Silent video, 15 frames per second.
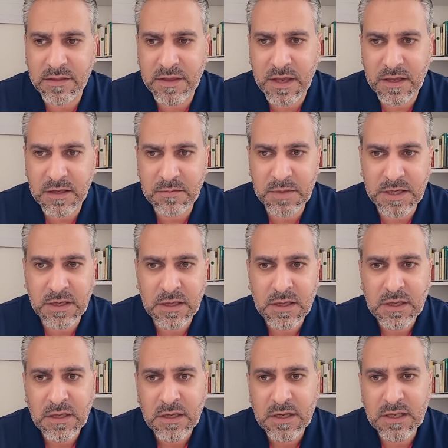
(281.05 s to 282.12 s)
ذاهبة
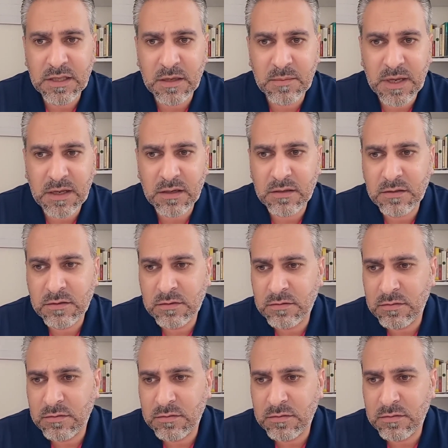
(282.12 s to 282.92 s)
إنما